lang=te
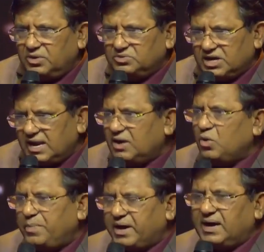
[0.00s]
చాలా గొప్ప
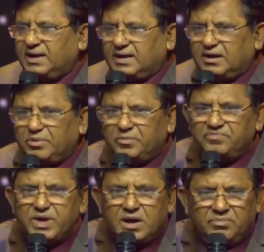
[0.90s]
కార్యక్రమం
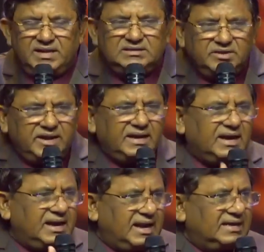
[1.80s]
మరి చివరికి ఇక్కడ
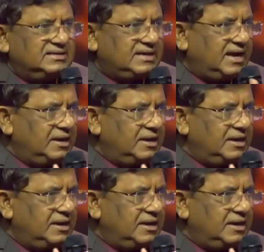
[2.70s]
రాజకీయ